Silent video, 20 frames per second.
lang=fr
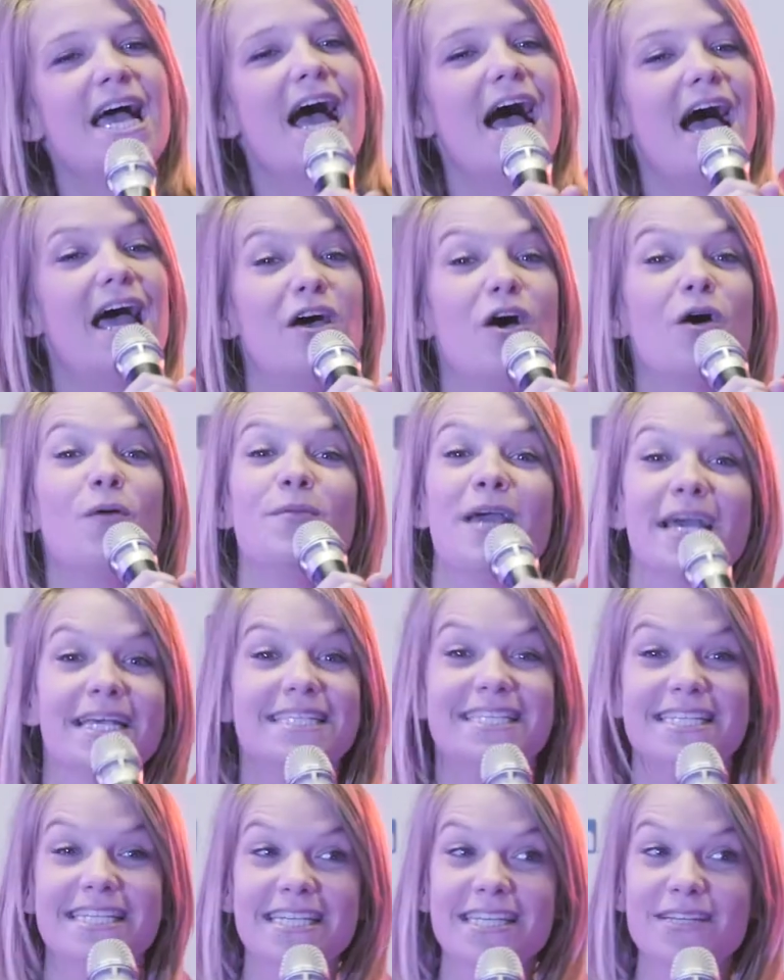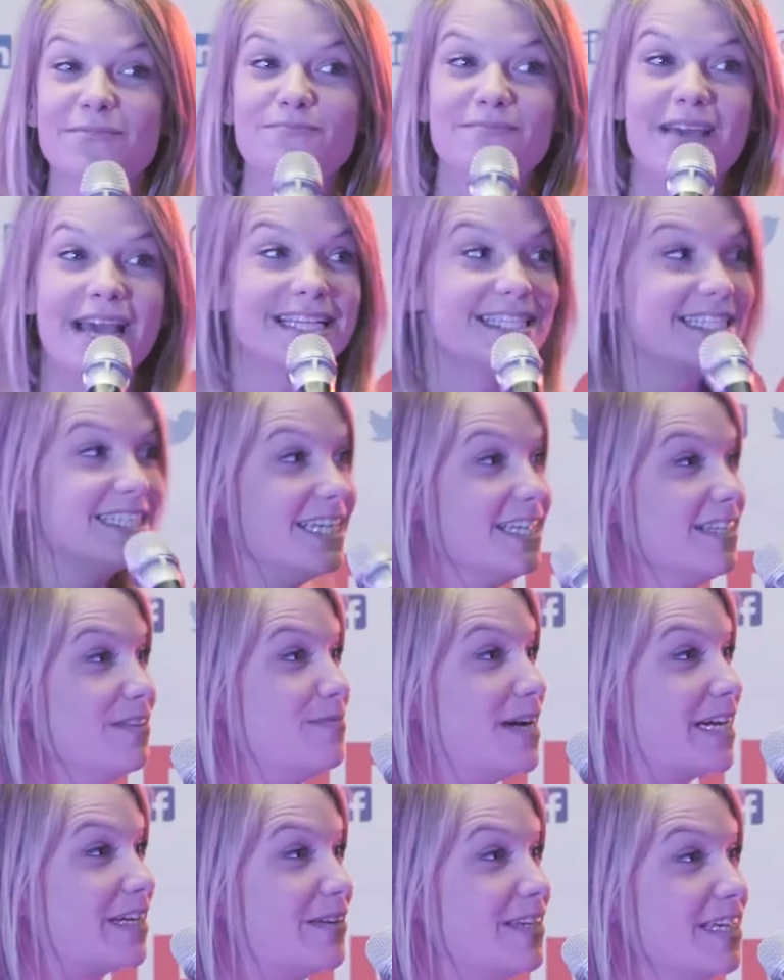Alors merci, merci de
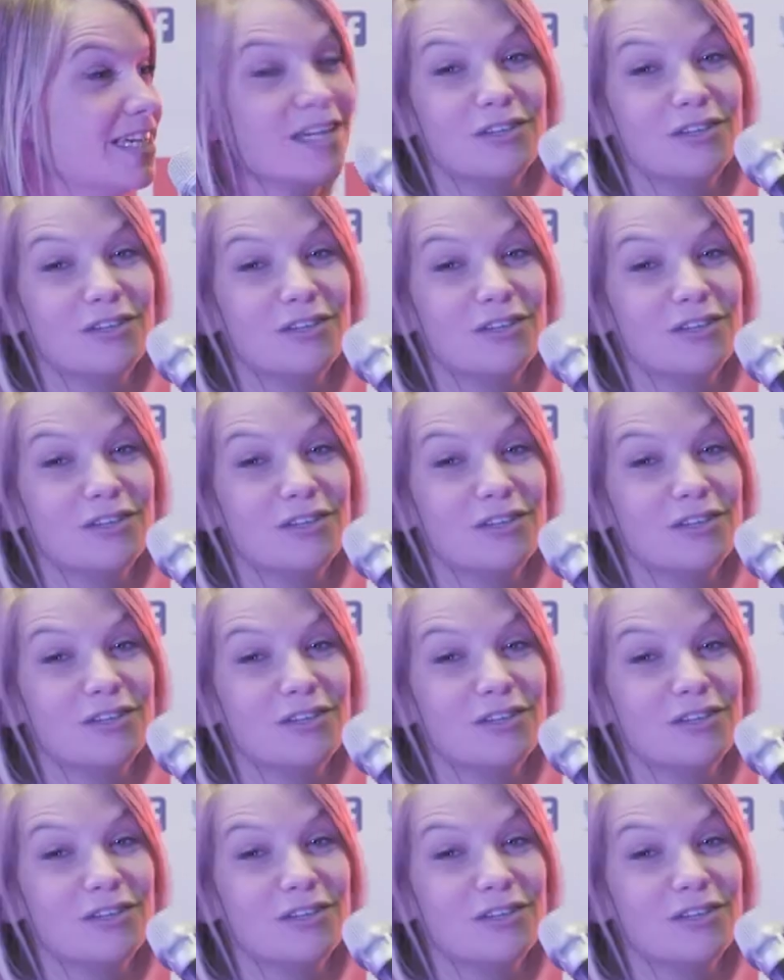m'accueillir.